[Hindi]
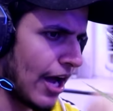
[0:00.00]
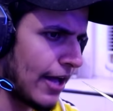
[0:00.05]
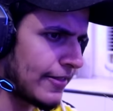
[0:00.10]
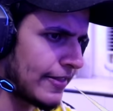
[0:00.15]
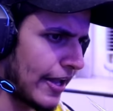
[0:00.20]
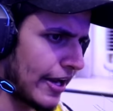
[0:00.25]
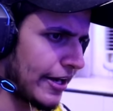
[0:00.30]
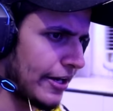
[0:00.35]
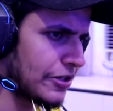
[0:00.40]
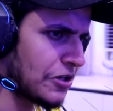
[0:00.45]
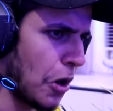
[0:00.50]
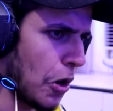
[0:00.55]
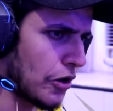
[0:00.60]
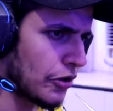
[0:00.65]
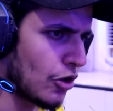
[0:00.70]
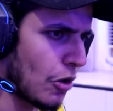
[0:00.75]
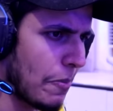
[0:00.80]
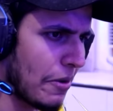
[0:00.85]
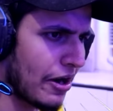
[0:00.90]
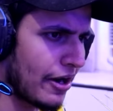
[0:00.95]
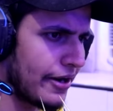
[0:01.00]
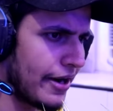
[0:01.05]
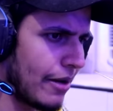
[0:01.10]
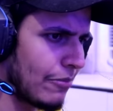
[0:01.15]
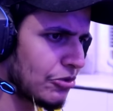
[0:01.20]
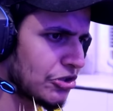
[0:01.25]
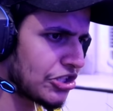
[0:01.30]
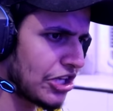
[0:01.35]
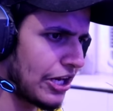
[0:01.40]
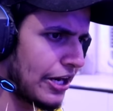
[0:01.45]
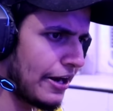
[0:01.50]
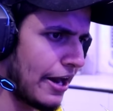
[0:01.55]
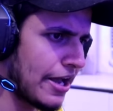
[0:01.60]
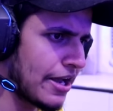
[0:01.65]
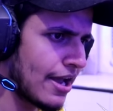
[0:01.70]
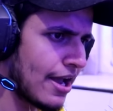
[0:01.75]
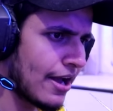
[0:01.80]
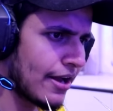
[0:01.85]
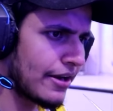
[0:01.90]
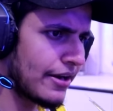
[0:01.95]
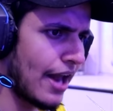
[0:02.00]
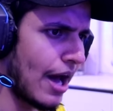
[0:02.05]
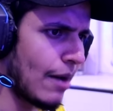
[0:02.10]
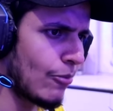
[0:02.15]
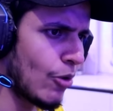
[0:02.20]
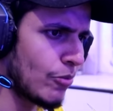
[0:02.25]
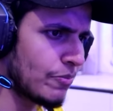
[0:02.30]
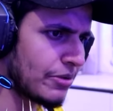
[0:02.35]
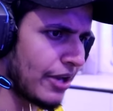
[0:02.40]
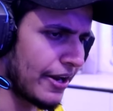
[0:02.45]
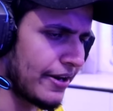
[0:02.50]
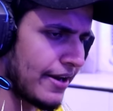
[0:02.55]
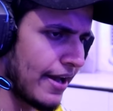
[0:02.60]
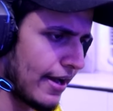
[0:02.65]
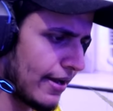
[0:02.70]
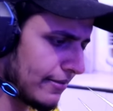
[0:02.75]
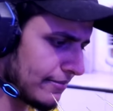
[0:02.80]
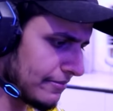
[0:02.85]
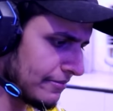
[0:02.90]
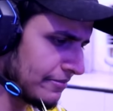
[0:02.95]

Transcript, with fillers: जानते कि डॉन को पकड़ना मुश्किल नहीं नामुमकिन है